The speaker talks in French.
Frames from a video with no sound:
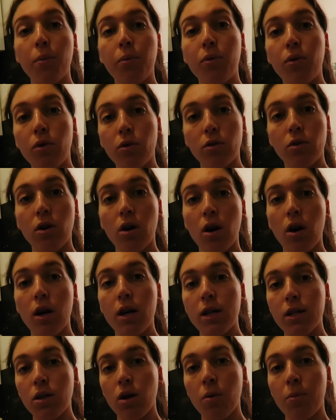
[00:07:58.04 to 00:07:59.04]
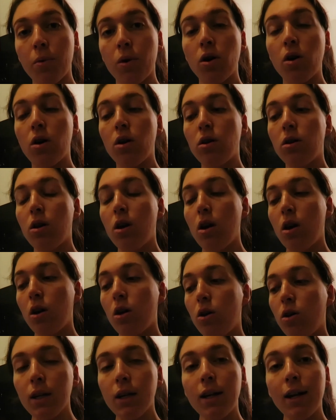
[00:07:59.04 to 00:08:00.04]
un peu le corps, les hormones,
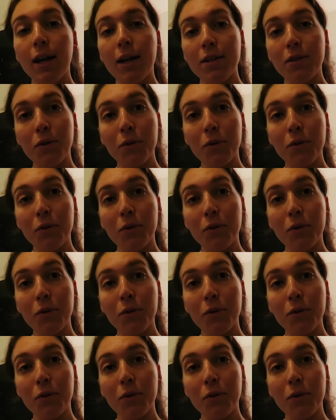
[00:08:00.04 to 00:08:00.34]
la